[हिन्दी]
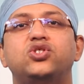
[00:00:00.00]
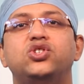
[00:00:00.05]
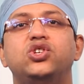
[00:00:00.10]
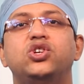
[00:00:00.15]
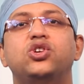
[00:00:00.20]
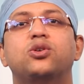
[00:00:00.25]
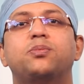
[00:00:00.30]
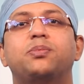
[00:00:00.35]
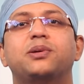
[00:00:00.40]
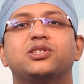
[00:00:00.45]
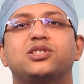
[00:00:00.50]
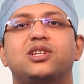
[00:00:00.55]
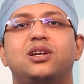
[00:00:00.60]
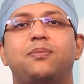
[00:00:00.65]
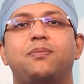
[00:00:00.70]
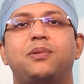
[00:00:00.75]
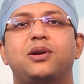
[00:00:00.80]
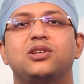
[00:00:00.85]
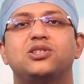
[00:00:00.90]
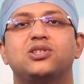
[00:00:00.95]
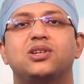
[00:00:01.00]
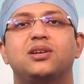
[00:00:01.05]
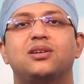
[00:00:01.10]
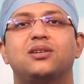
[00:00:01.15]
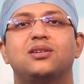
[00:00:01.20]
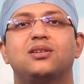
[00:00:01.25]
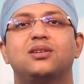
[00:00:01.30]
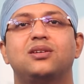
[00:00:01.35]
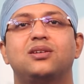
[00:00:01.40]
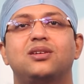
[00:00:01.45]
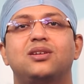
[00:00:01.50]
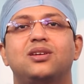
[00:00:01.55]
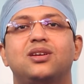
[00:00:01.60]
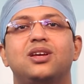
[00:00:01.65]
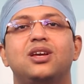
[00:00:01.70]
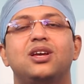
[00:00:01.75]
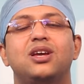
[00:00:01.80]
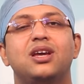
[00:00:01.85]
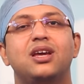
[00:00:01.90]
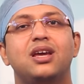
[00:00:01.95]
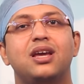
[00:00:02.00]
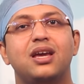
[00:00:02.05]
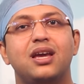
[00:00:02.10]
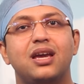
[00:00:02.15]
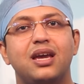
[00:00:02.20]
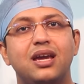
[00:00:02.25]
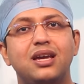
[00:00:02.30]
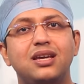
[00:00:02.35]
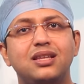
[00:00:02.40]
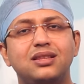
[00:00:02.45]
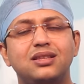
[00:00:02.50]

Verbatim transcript: जीरो परसेंट पे आ जाए